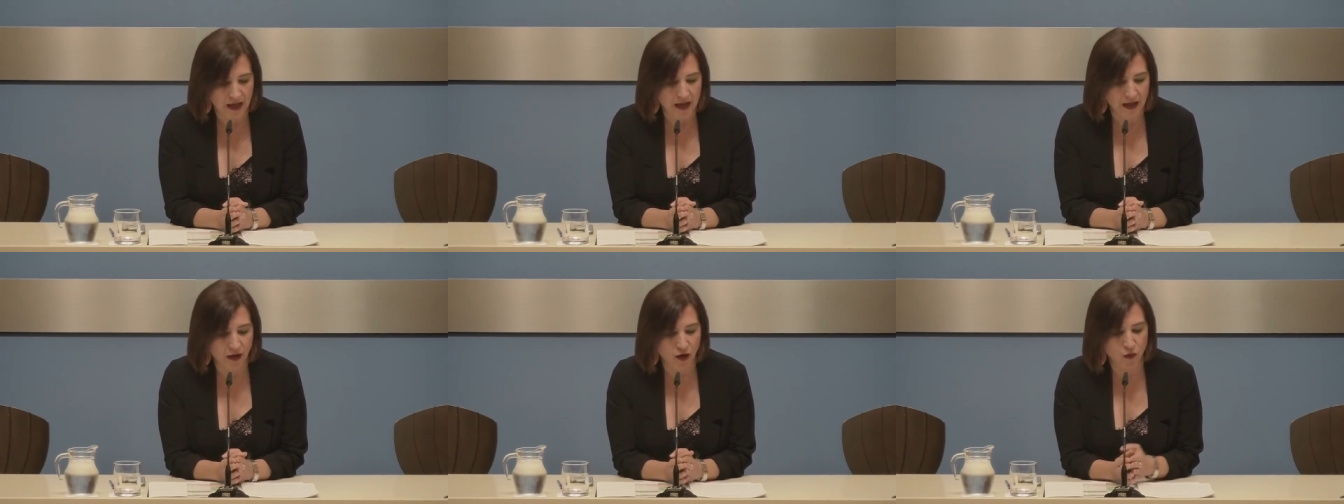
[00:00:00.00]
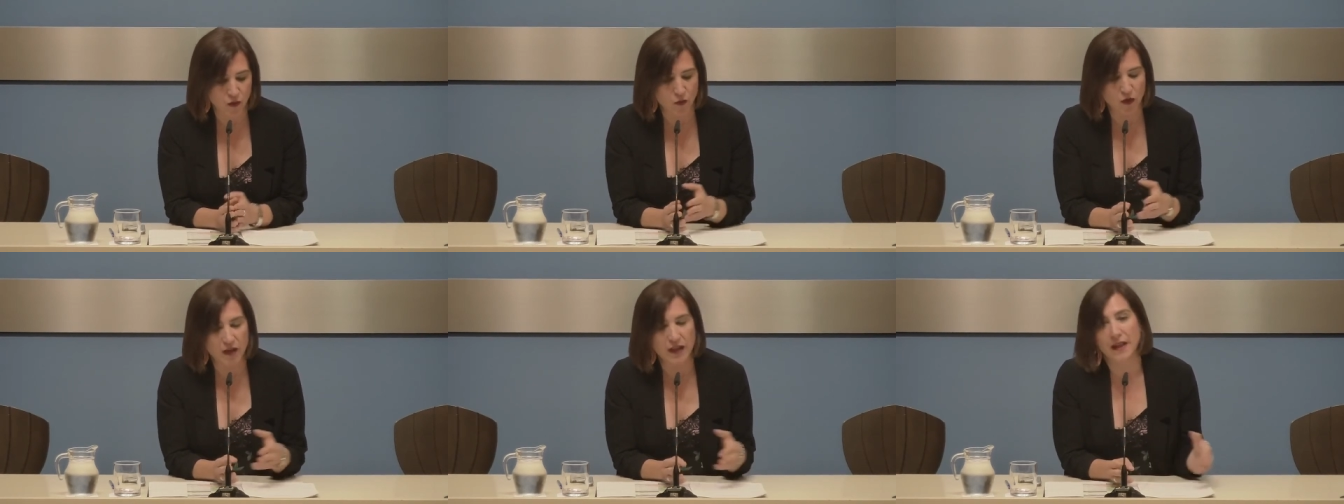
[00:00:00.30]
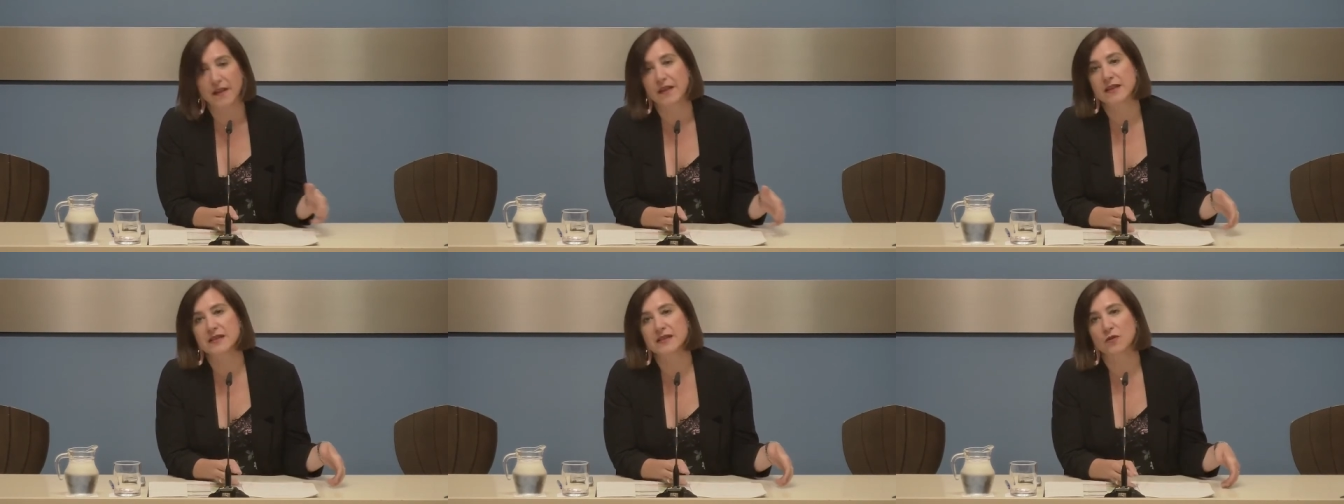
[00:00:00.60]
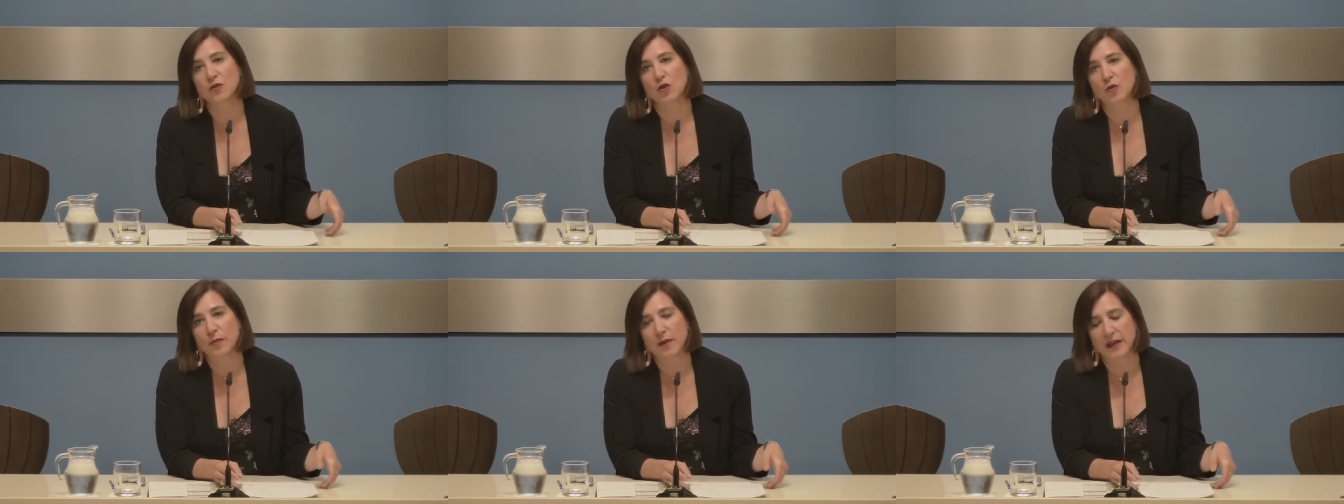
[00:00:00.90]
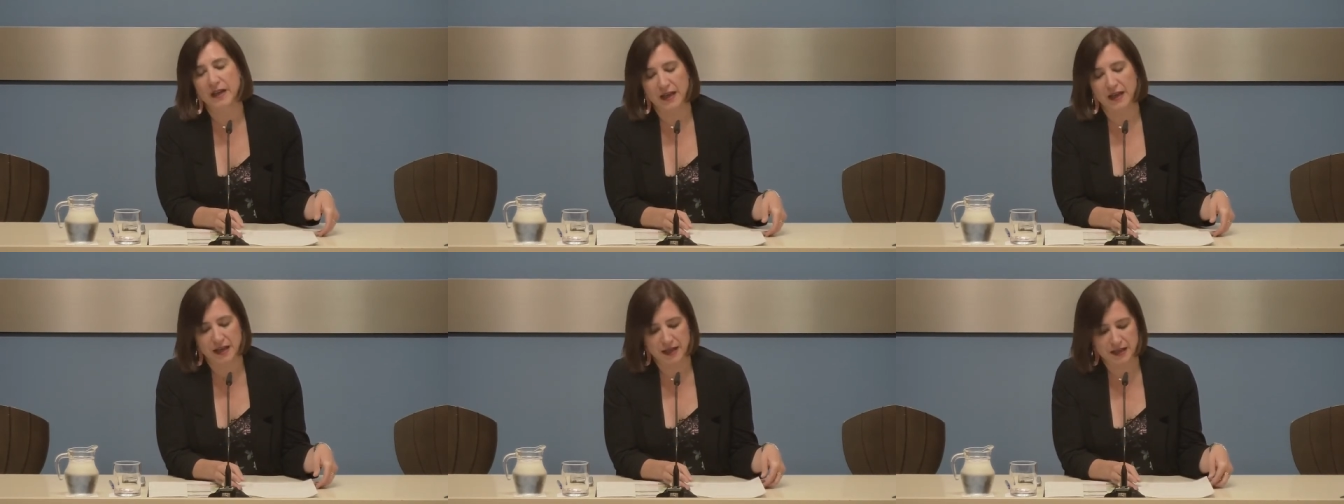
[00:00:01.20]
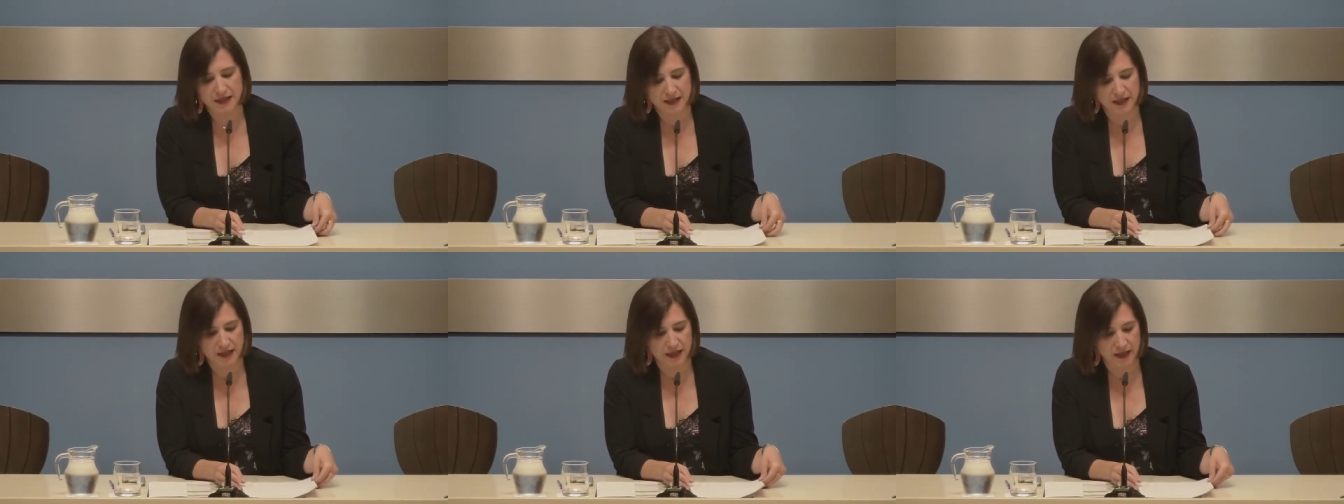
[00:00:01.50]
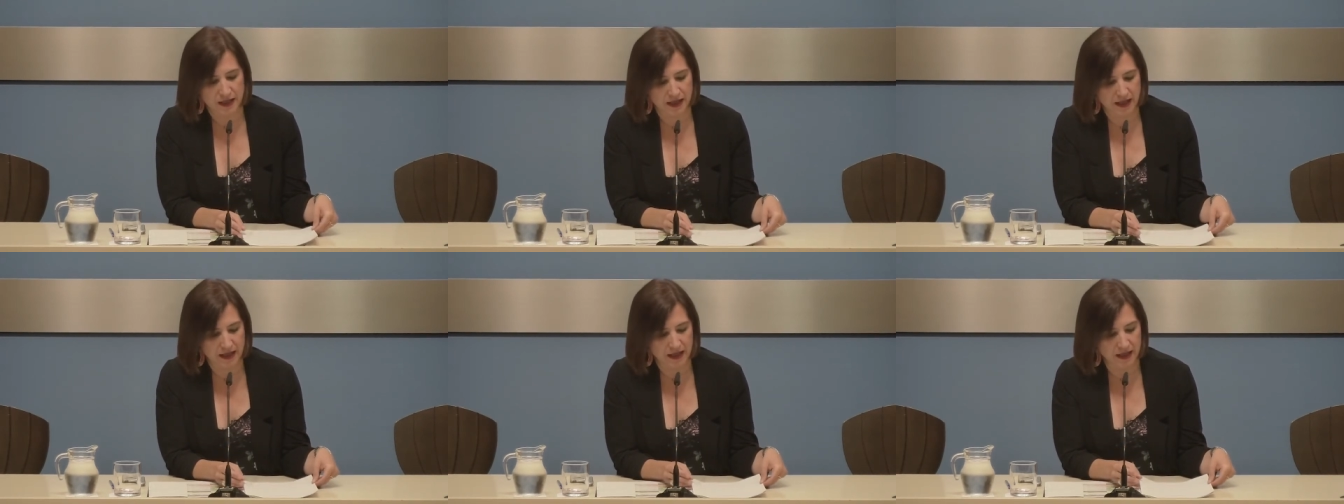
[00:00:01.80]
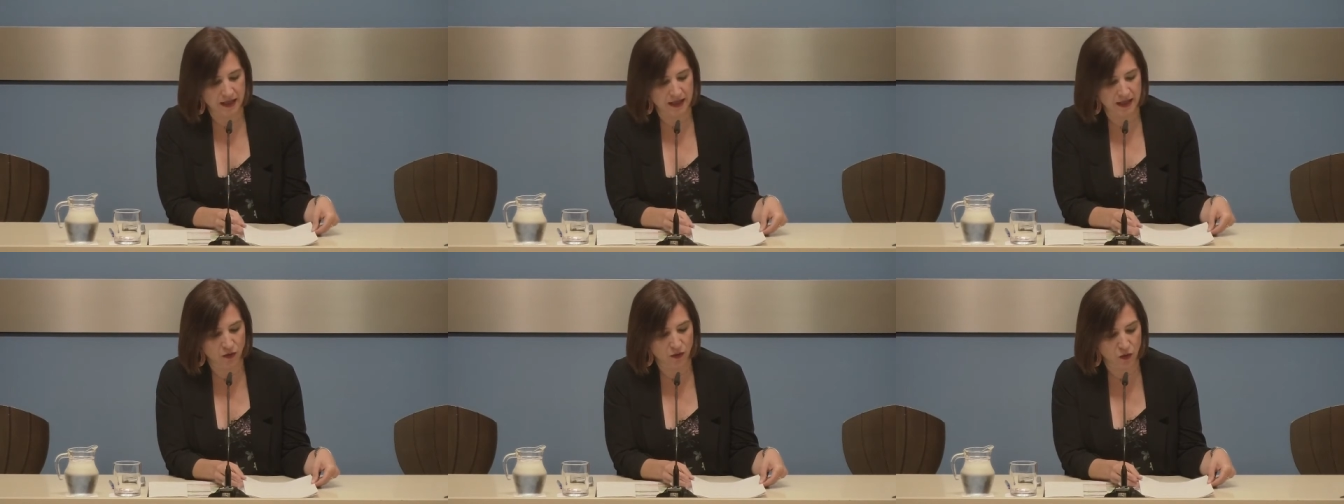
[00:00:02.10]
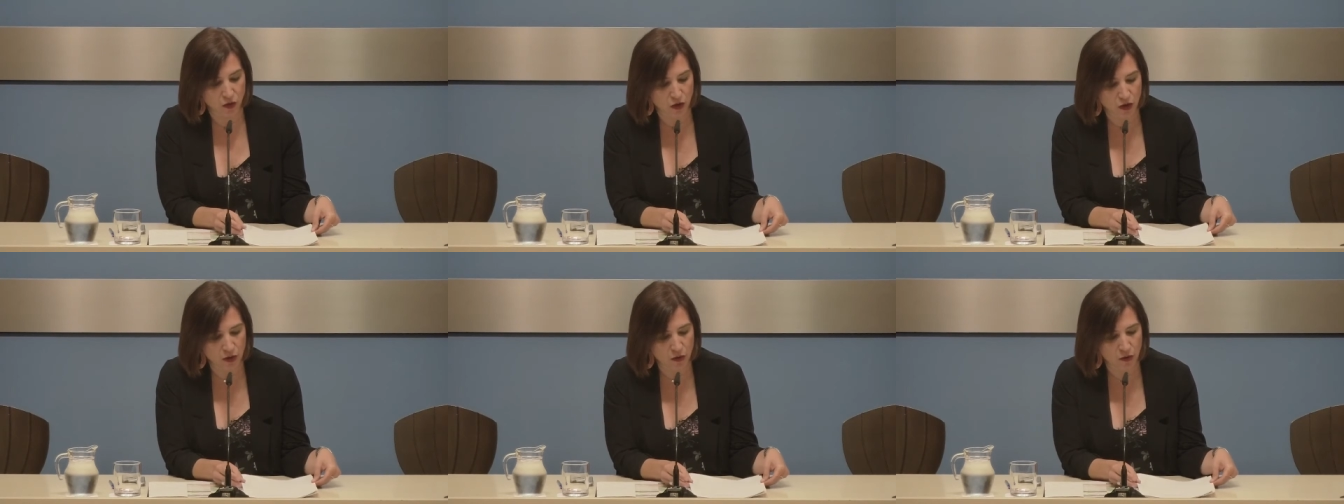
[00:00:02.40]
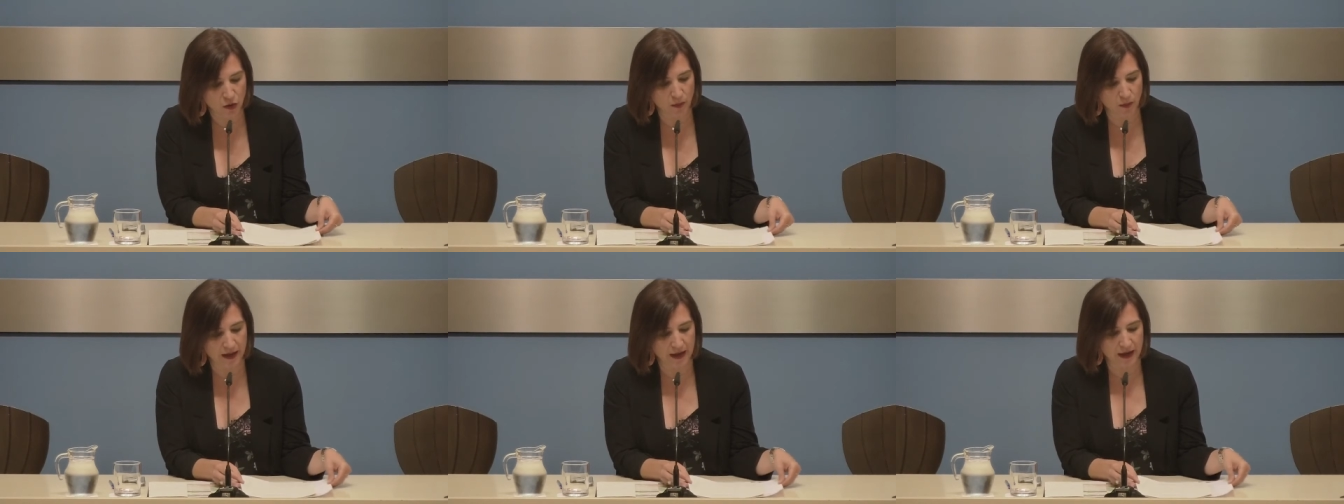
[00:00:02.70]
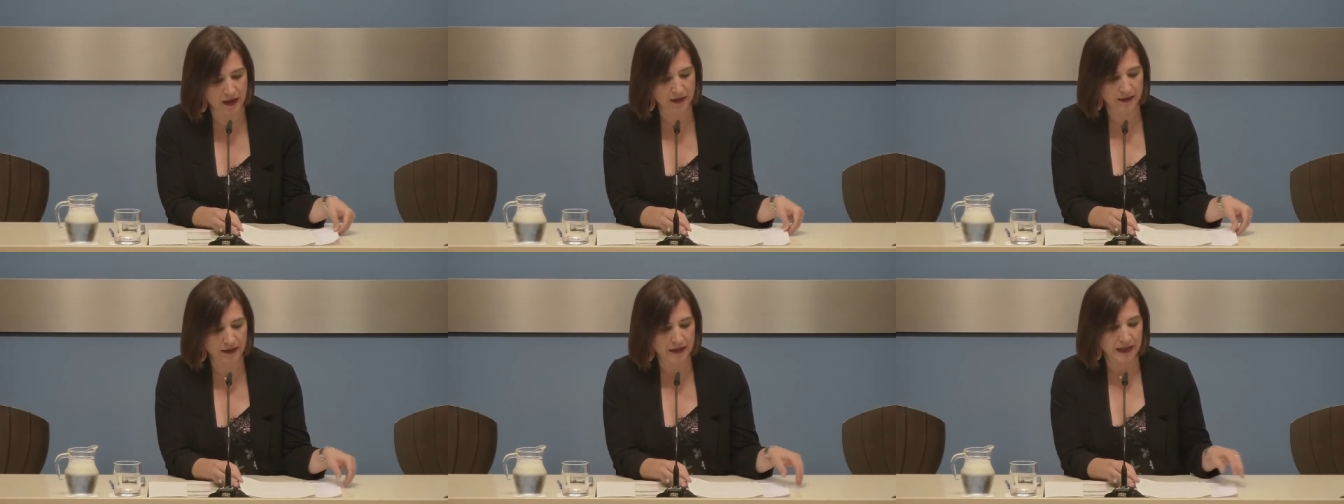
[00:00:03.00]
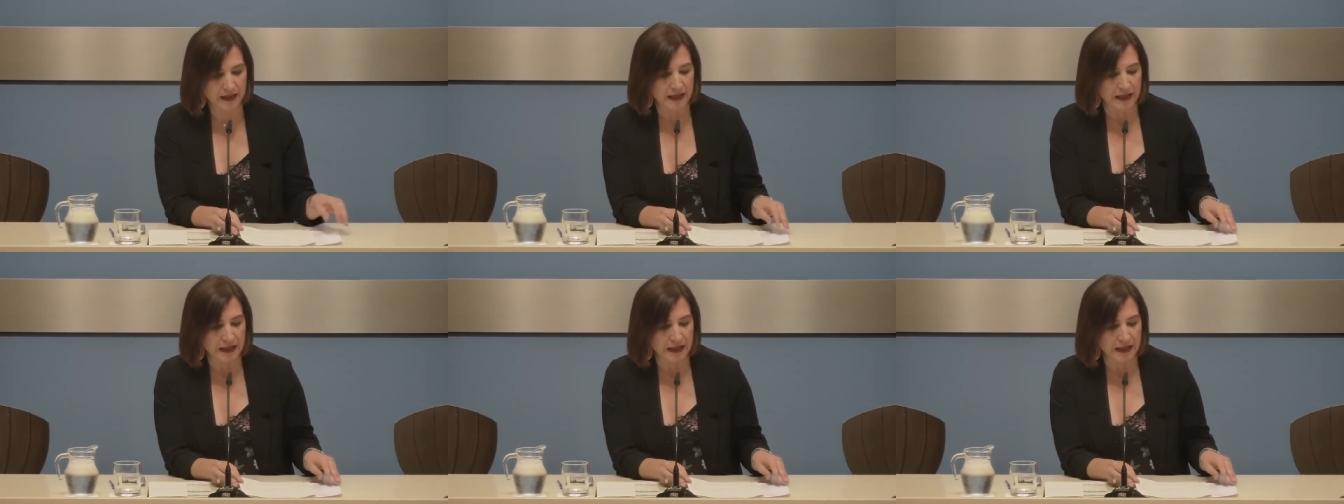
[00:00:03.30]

en comunidades europeas eh, y, en Unión Europea